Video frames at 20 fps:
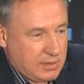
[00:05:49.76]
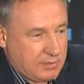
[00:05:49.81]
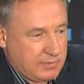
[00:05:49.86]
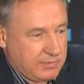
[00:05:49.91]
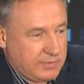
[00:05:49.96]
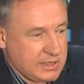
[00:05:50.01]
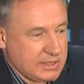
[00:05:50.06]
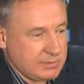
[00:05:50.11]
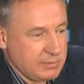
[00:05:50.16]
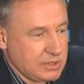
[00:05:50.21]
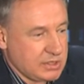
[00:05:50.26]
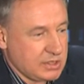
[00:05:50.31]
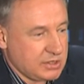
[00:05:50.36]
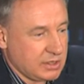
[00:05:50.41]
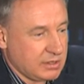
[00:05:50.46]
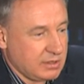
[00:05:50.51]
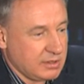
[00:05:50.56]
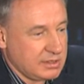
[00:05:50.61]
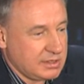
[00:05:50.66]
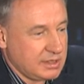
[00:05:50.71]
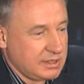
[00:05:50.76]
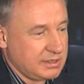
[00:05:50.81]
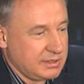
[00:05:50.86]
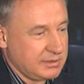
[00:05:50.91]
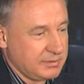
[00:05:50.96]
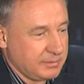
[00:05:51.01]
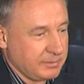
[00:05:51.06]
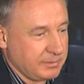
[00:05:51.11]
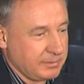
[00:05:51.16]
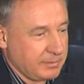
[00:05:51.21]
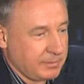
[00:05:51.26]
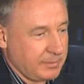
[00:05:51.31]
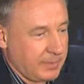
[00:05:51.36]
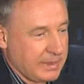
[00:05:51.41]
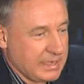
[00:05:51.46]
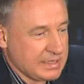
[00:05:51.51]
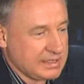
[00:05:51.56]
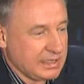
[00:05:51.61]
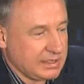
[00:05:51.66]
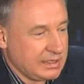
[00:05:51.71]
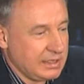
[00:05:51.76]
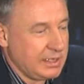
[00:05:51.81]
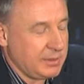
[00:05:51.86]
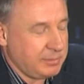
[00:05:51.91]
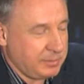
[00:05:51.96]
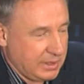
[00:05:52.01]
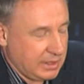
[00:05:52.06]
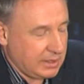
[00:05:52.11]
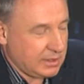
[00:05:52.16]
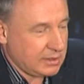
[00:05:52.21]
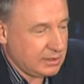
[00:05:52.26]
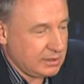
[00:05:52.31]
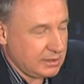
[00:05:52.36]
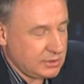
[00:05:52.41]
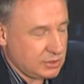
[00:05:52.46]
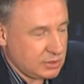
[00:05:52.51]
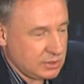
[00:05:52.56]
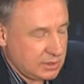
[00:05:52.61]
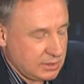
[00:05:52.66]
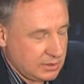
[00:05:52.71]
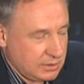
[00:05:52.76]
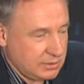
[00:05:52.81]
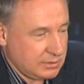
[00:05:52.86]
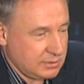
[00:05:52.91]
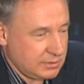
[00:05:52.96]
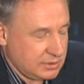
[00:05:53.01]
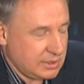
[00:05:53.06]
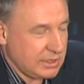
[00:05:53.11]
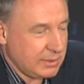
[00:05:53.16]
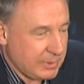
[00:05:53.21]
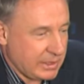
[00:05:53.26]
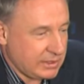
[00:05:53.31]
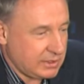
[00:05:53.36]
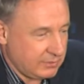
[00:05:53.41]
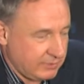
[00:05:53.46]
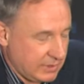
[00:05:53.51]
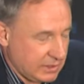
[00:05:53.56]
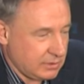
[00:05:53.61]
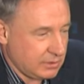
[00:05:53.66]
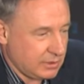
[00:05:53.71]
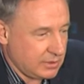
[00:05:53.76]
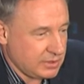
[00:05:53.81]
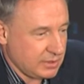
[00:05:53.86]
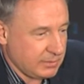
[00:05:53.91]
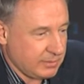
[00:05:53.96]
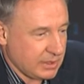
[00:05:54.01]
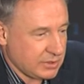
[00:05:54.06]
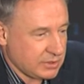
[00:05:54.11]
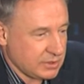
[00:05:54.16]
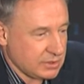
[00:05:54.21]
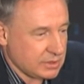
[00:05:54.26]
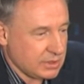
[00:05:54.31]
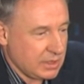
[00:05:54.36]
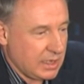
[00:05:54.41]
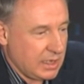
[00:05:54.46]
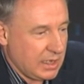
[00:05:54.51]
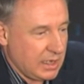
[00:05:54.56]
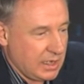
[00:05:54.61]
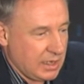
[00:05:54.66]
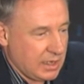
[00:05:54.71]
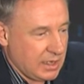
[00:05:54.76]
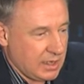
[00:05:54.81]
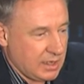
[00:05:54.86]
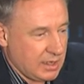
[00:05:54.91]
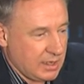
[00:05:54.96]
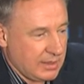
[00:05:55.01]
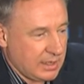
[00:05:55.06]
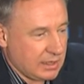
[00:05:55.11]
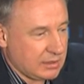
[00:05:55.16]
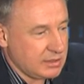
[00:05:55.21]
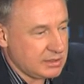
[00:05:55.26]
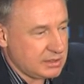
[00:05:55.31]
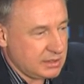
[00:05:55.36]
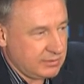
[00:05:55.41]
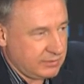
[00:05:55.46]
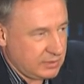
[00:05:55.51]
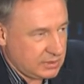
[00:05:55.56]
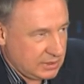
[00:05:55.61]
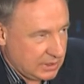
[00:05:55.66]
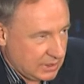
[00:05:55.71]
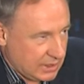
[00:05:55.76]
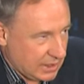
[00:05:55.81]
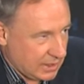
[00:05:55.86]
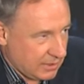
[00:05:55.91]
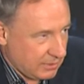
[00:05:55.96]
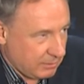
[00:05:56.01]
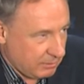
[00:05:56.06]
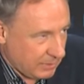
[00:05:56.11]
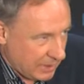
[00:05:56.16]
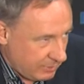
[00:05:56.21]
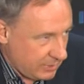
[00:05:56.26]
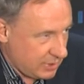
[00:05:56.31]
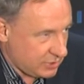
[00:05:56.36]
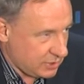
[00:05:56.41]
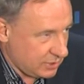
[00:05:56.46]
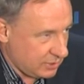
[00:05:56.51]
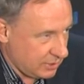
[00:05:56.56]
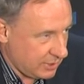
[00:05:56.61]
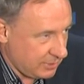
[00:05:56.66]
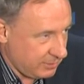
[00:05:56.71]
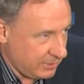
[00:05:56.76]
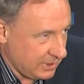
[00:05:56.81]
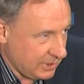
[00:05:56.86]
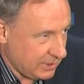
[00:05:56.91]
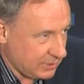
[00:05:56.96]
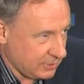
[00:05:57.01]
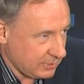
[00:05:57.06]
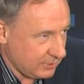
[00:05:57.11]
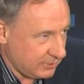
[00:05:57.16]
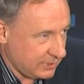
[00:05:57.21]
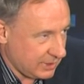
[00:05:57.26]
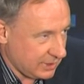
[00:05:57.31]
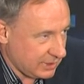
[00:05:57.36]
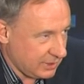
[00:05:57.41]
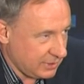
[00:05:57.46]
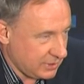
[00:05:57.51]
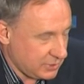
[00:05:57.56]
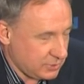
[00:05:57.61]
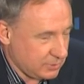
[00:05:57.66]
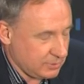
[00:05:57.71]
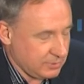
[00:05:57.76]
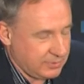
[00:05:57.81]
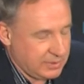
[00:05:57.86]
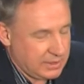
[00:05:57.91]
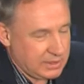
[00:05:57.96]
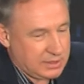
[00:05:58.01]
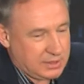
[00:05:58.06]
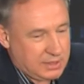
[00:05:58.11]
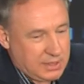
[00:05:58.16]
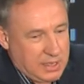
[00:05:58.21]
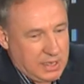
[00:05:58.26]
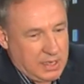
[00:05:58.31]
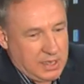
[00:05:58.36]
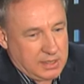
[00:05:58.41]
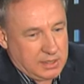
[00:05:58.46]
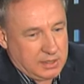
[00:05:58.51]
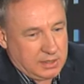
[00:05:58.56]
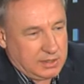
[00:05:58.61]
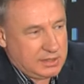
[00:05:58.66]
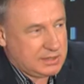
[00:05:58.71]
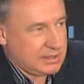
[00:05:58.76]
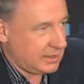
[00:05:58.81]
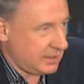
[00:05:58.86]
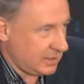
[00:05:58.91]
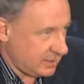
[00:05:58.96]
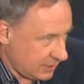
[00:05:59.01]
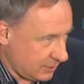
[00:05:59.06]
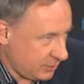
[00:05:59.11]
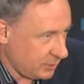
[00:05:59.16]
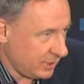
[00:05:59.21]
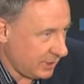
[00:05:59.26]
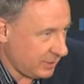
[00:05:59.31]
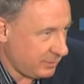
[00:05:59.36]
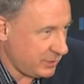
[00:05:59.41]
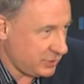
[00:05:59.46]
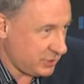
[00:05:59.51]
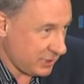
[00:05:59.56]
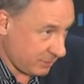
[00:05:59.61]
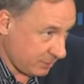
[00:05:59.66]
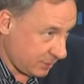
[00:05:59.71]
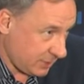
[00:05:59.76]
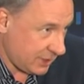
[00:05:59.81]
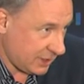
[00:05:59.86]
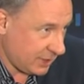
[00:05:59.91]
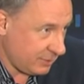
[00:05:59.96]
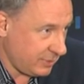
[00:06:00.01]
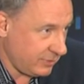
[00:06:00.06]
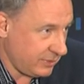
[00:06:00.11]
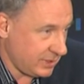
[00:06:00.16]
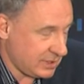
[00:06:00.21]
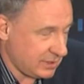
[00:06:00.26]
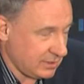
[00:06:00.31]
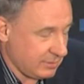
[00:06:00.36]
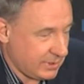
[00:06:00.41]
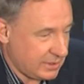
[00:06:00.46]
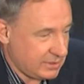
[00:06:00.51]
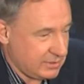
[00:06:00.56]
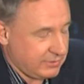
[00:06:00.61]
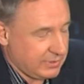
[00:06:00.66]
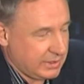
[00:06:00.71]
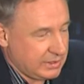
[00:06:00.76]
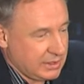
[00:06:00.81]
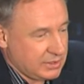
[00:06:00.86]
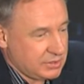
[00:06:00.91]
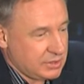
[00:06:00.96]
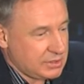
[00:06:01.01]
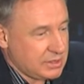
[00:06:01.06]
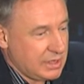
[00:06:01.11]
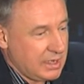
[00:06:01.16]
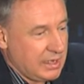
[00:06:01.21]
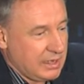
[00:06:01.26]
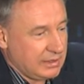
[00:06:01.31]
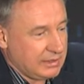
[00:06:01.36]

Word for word: Więc myślę, że koncert jest na tyle piękny, że, że naprawdę warto go zobaczyć. E, na koncert Woźniaka mamy jeszcze trochę biletów, takich resztkówek i zachęcam do nabycia, bo tak jak mówię, jest to bardzo fajna rzecz.